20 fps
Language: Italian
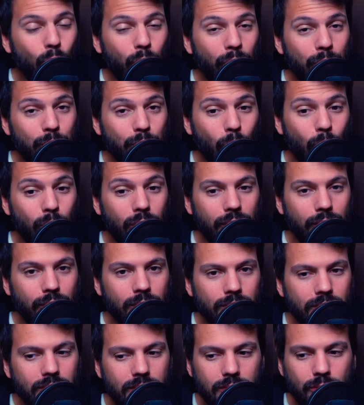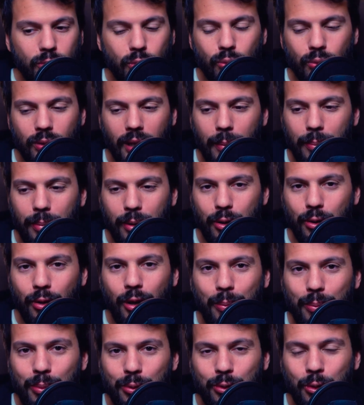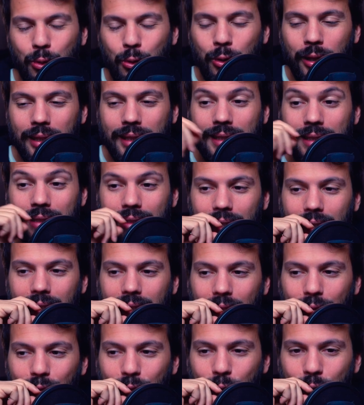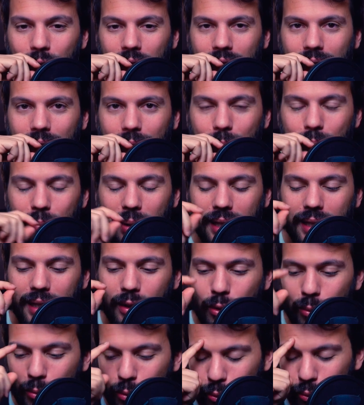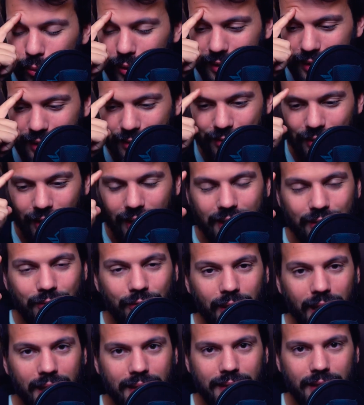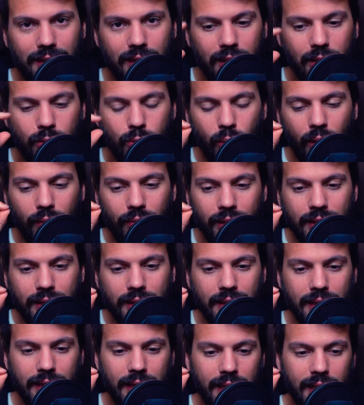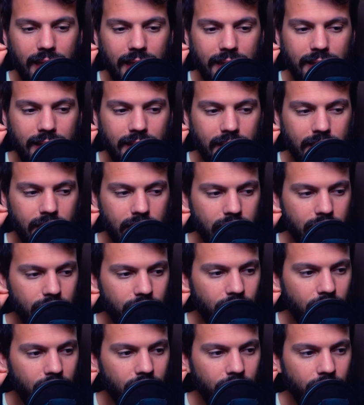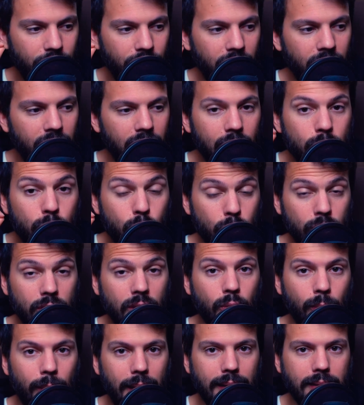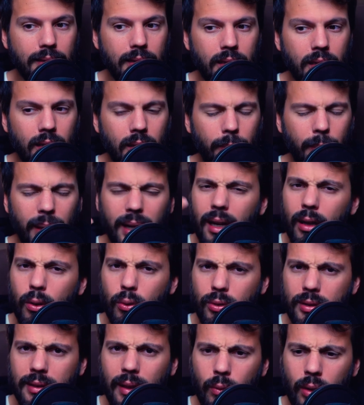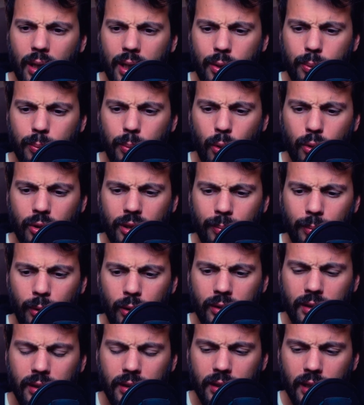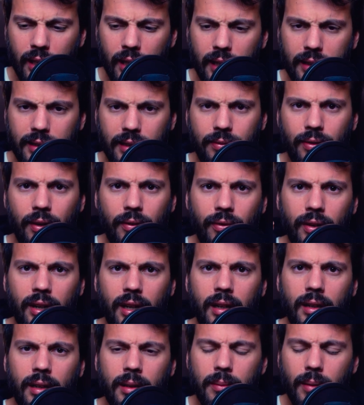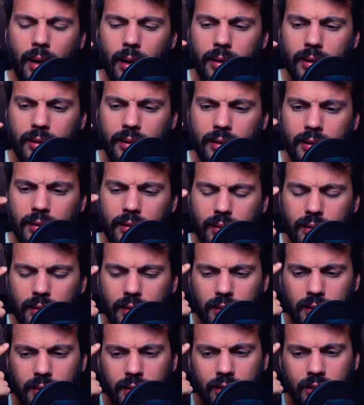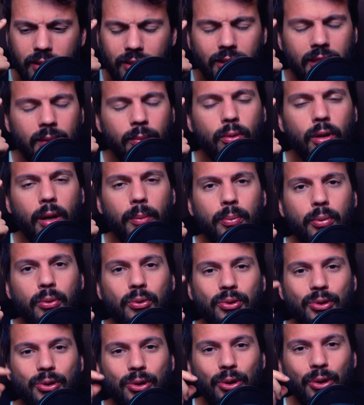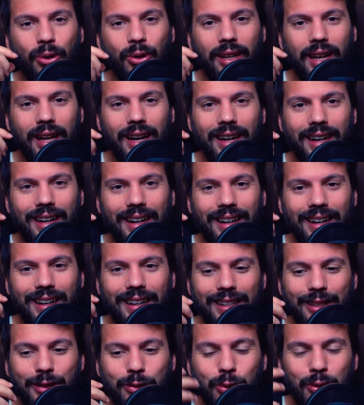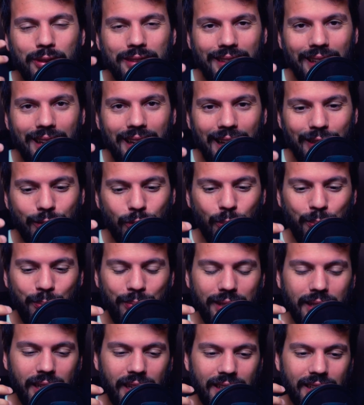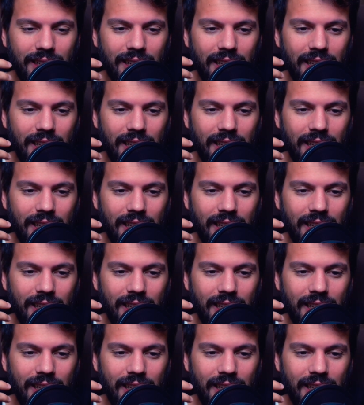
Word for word: non fotografo una persona appunto non addetta ai lavori, ma che comunque ti fa riflettere, che tu la vedi e ti fa fare le giuste domande, magari non ti dà una risposta, però ti, ti fa fare, eh, ti, ti stimola appunto la, il tuo intelletto per